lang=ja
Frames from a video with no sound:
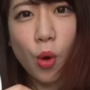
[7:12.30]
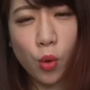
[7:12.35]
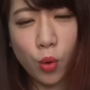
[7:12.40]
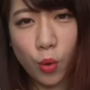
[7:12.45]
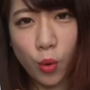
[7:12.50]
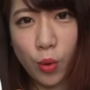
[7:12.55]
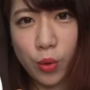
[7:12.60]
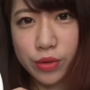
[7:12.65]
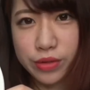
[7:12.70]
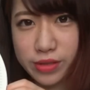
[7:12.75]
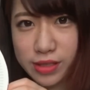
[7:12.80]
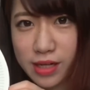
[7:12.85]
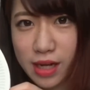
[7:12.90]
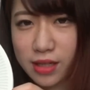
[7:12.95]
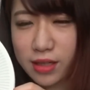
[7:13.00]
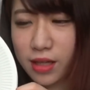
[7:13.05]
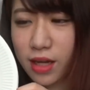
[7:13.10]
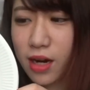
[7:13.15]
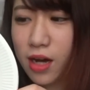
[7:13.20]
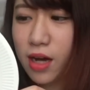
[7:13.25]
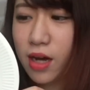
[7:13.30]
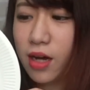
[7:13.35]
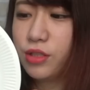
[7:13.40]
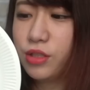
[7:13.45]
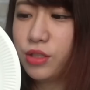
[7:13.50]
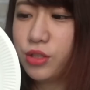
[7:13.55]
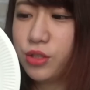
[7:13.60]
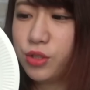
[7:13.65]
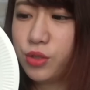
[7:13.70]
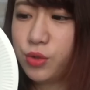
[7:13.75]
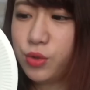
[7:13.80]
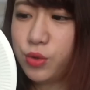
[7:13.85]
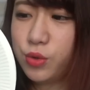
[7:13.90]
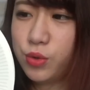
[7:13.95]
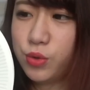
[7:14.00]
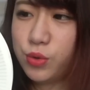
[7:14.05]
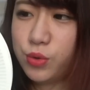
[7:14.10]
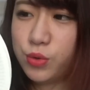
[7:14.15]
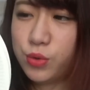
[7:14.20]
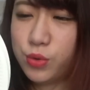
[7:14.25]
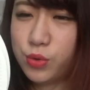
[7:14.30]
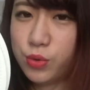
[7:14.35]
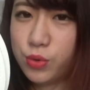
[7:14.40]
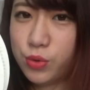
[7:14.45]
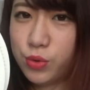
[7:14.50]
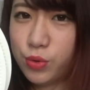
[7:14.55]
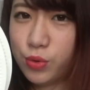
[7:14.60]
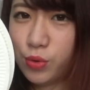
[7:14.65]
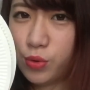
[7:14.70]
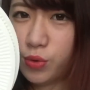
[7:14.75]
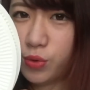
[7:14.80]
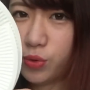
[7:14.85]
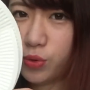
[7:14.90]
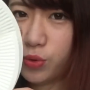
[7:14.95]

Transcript: てここを掴んだらシュー